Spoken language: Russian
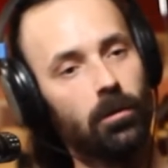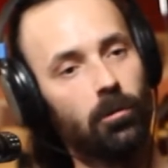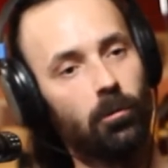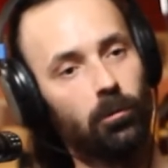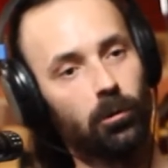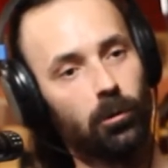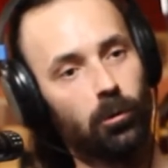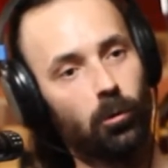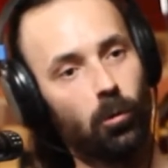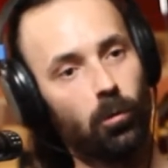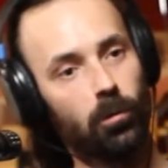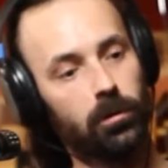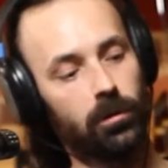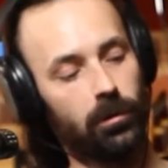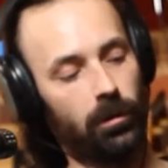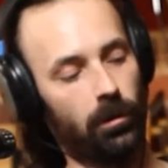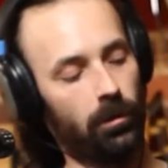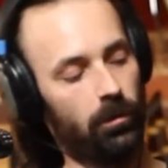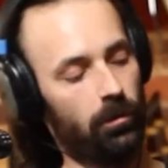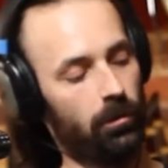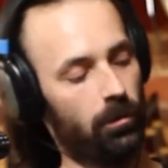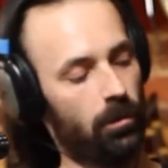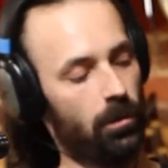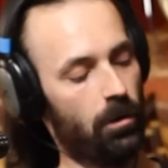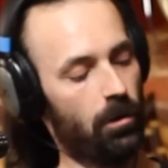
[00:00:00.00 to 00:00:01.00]
он
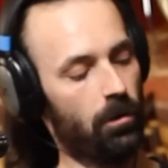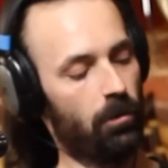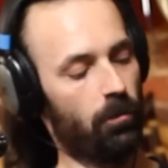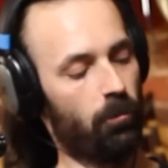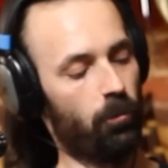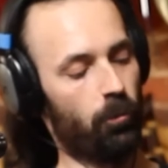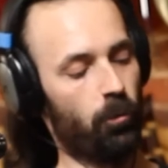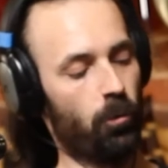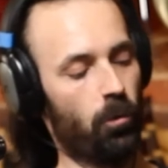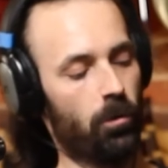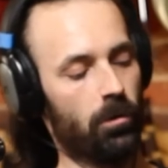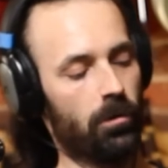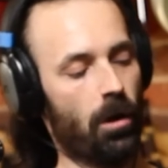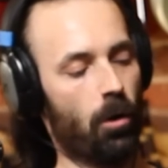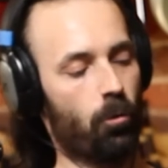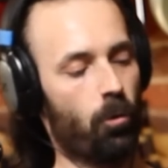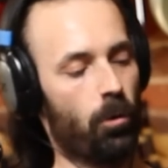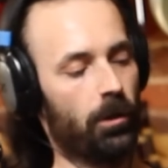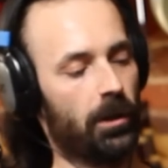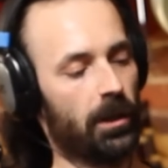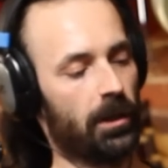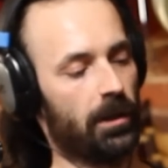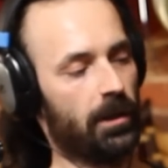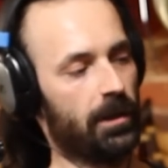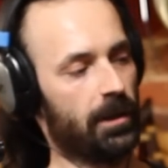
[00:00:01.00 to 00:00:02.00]
толстый, у него
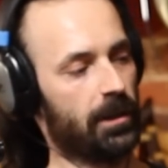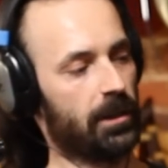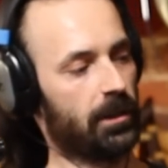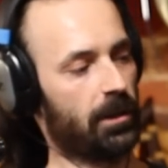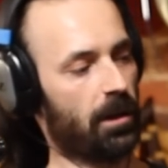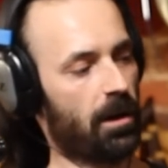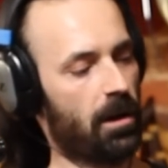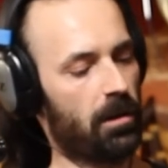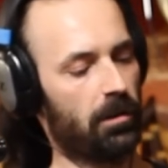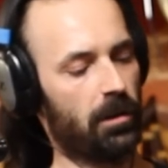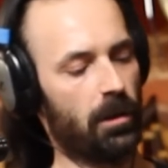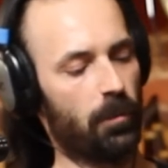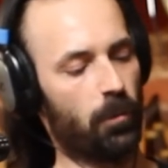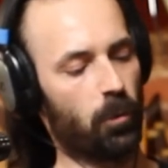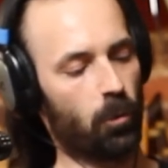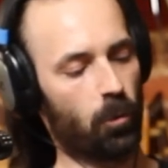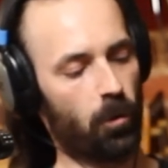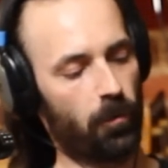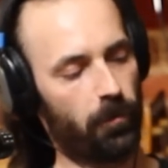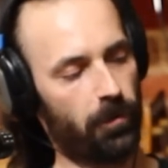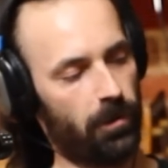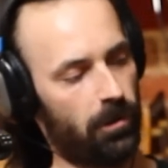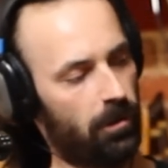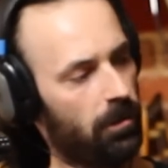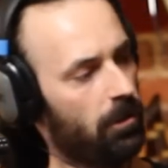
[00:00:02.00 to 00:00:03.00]
какой-то странный
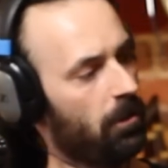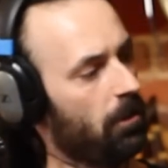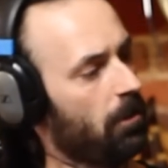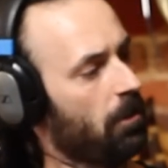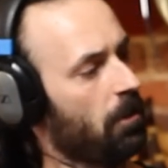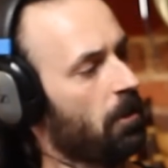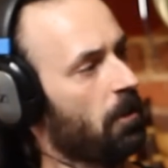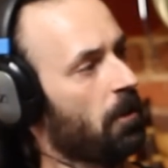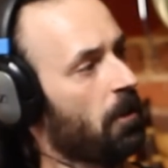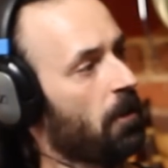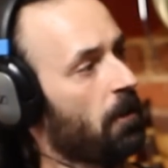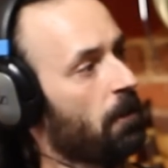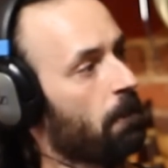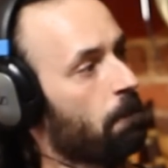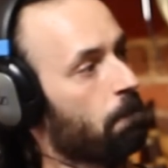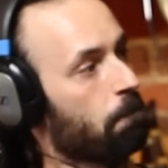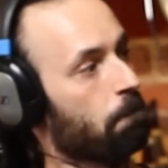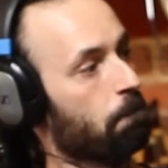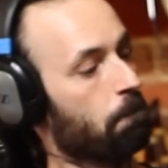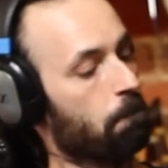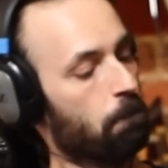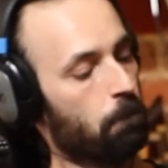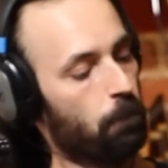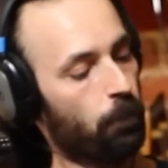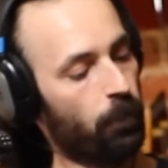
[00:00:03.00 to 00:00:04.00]
профиль.
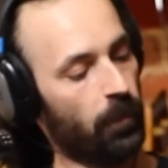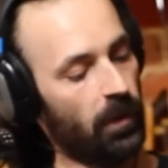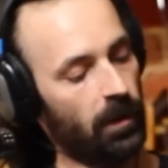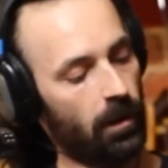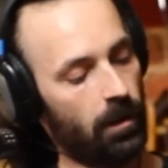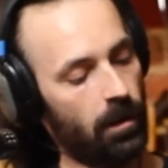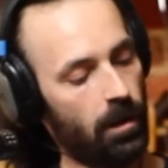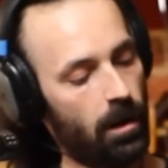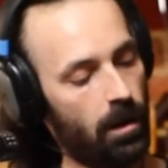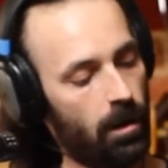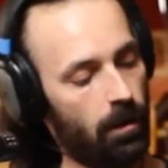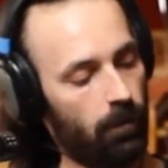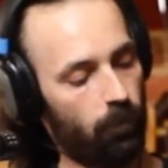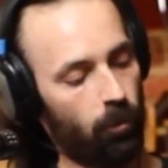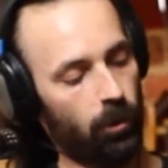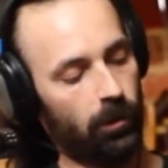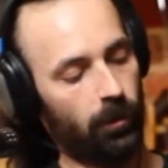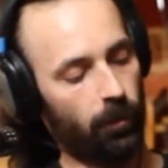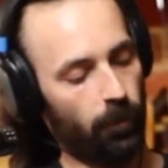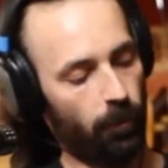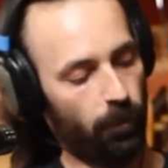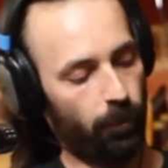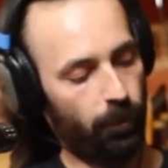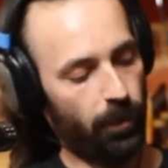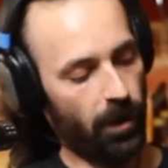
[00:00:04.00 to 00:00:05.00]
А,
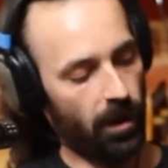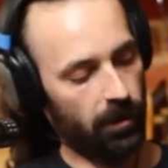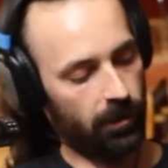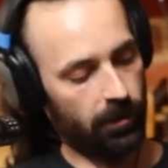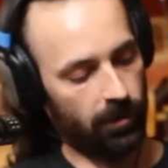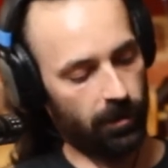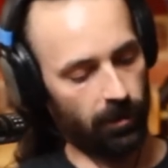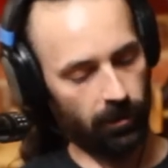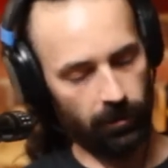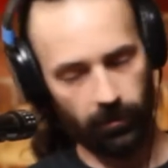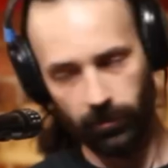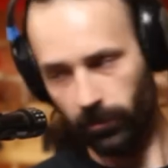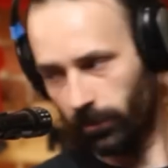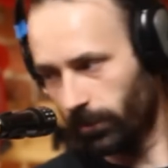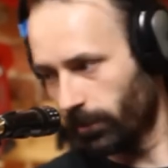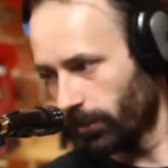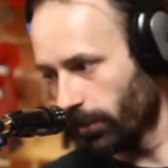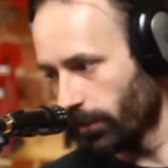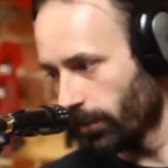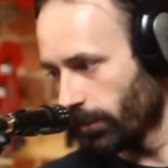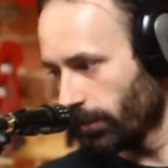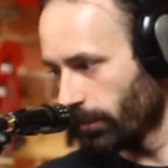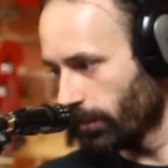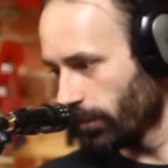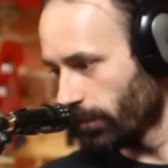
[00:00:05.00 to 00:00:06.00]
вот пятка,
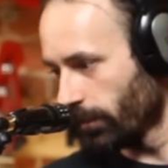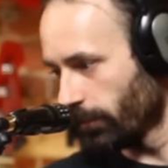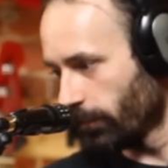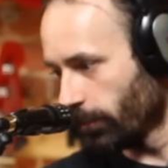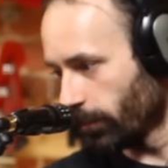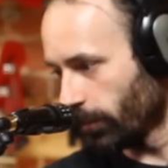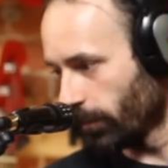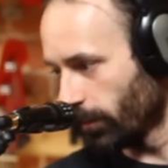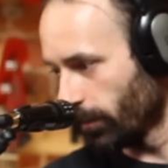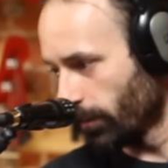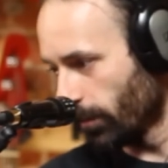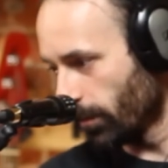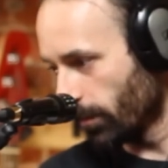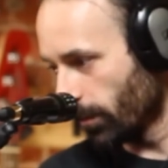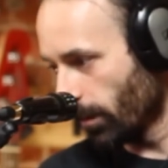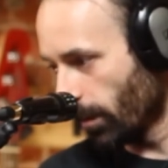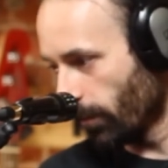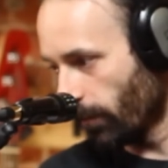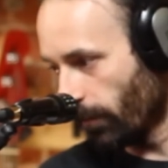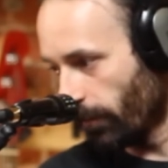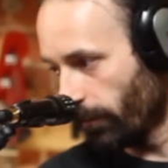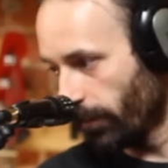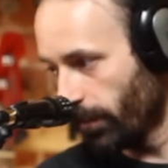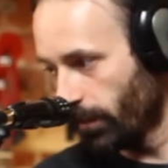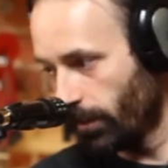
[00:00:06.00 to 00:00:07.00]
вот не
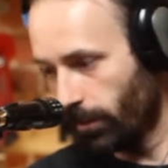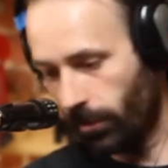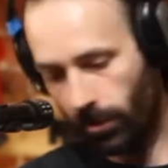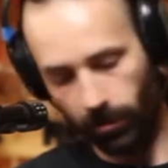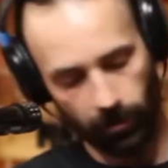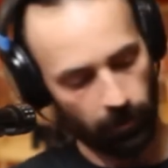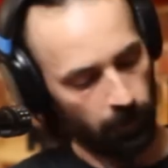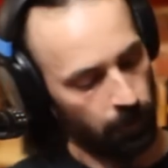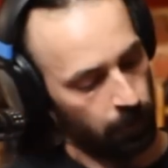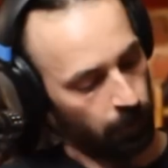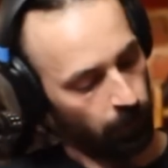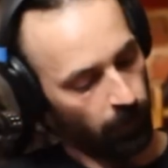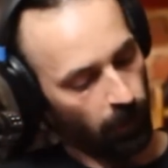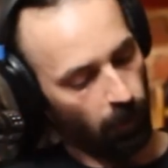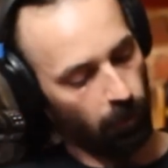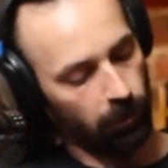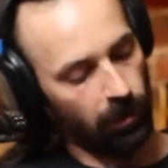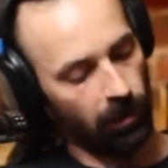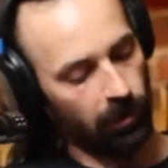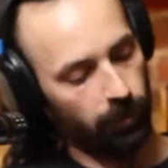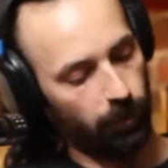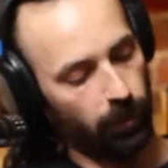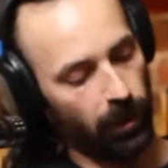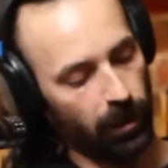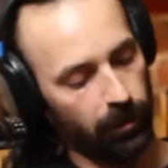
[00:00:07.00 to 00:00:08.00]
знаю, вам видно, нет. Вот
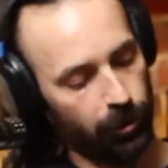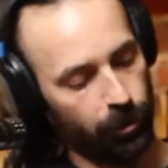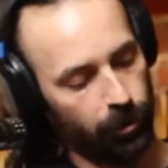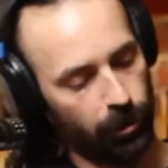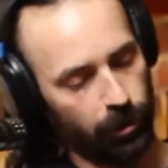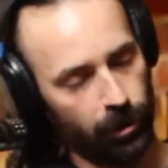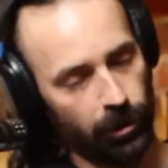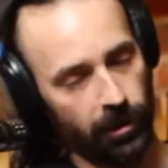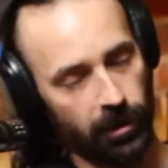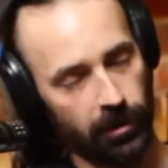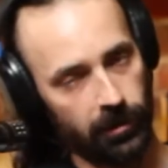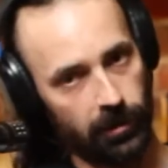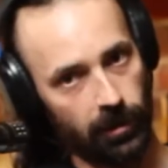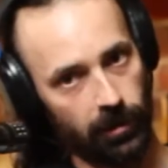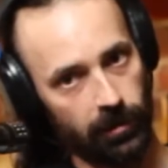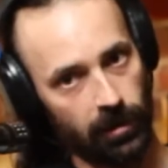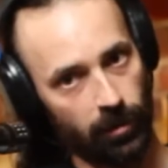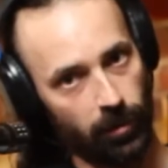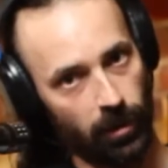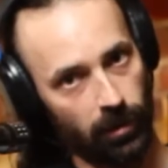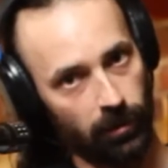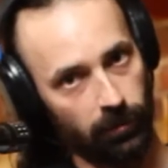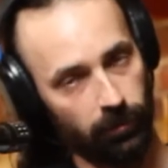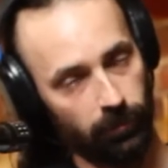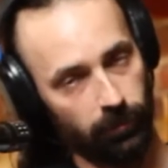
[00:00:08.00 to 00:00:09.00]
эта пяточка железная
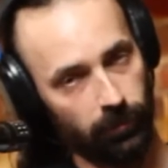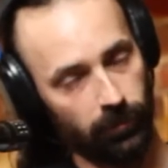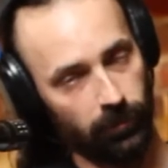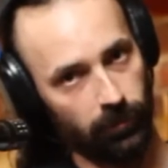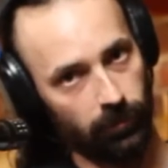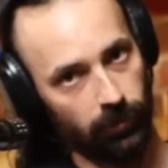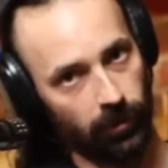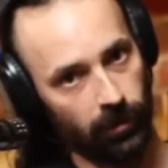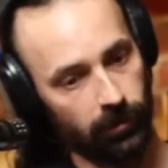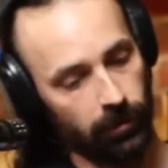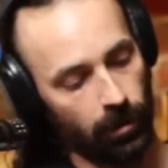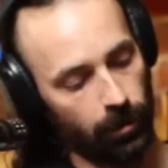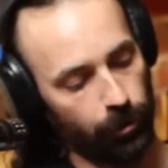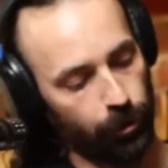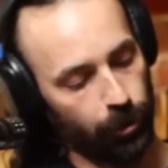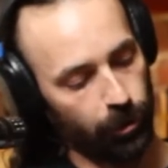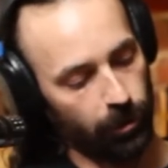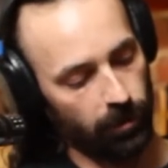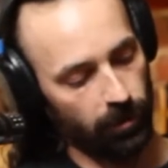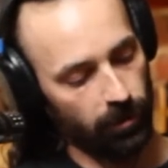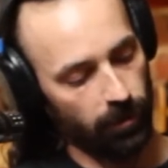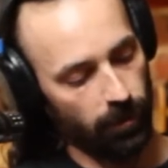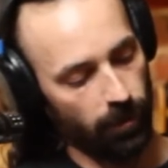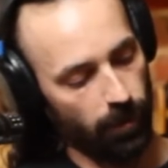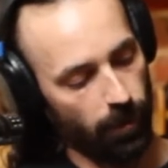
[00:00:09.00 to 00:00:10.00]
сама,
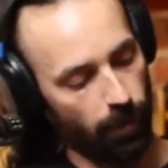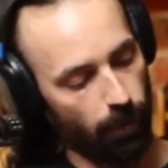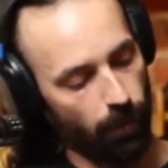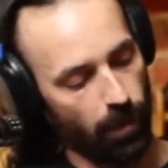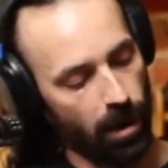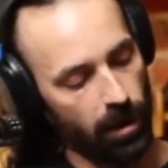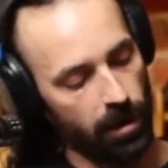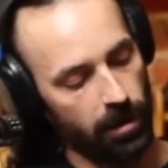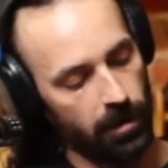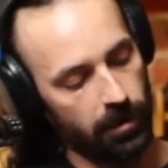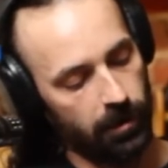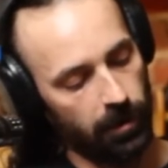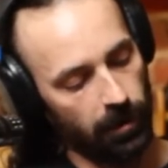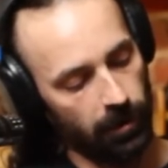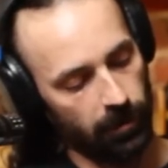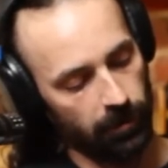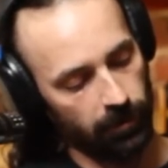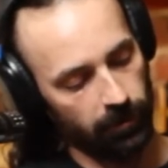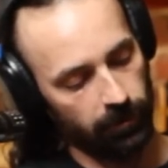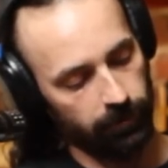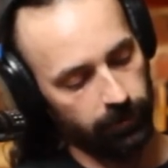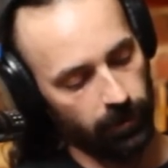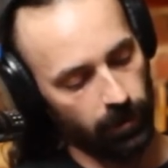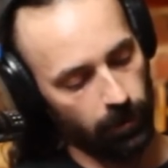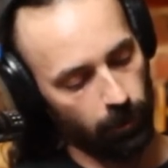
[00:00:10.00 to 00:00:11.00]
накладочка, маленькая,
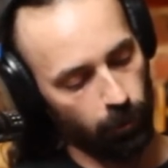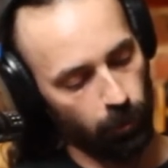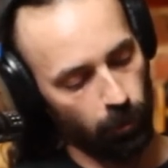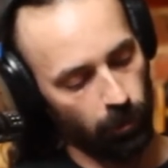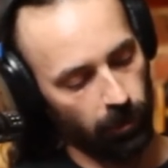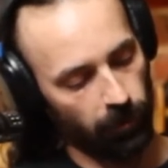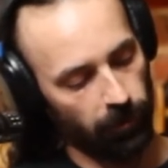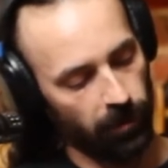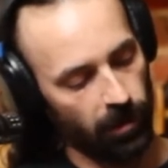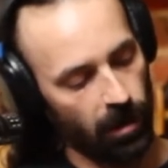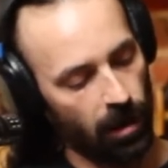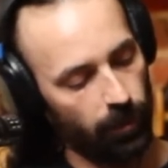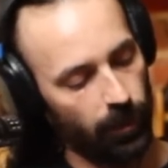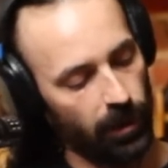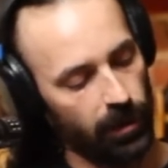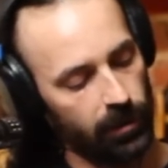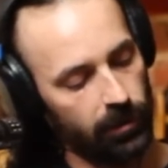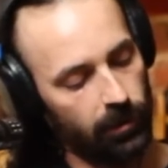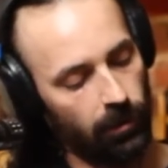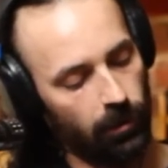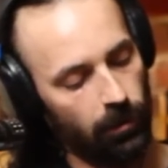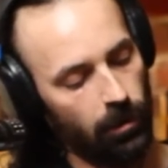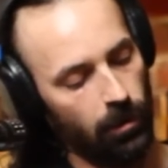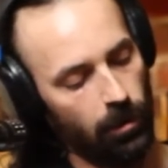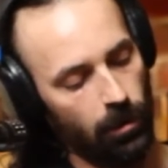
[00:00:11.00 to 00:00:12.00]
вокруг нее дофига
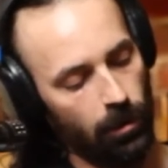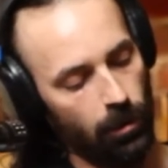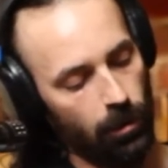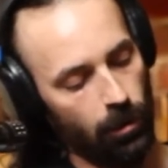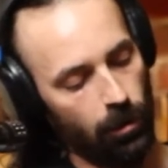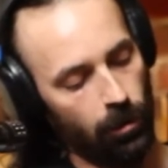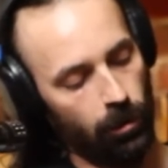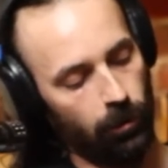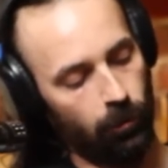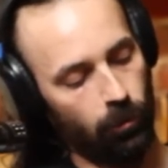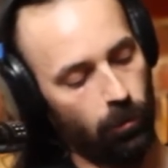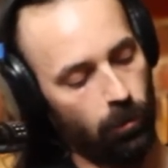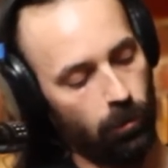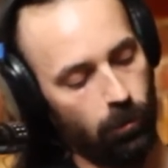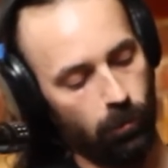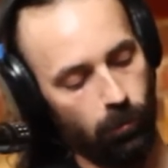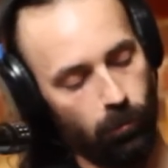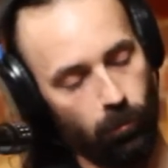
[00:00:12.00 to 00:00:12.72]
места, но